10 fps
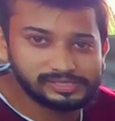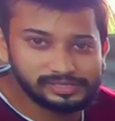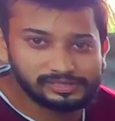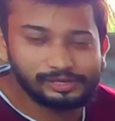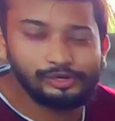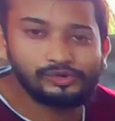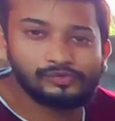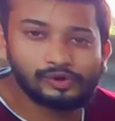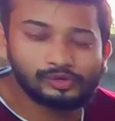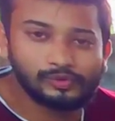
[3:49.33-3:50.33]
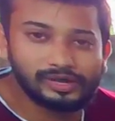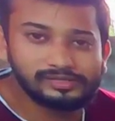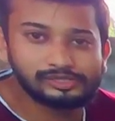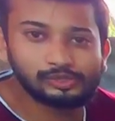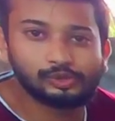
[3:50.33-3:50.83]
प्लेट्स है थ्री इंटू फोर ट्वेल्व
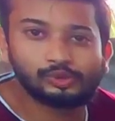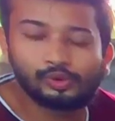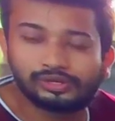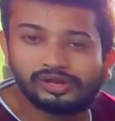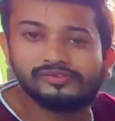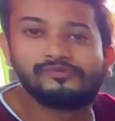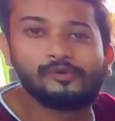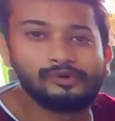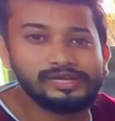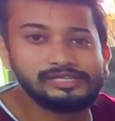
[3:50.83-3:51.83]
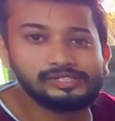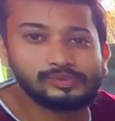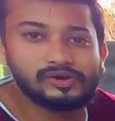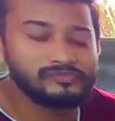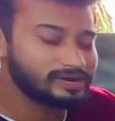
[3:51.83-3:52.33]
सो टोटल फोर्टी के जी
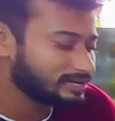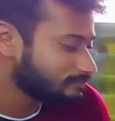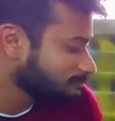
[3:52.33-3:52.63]
का वेट है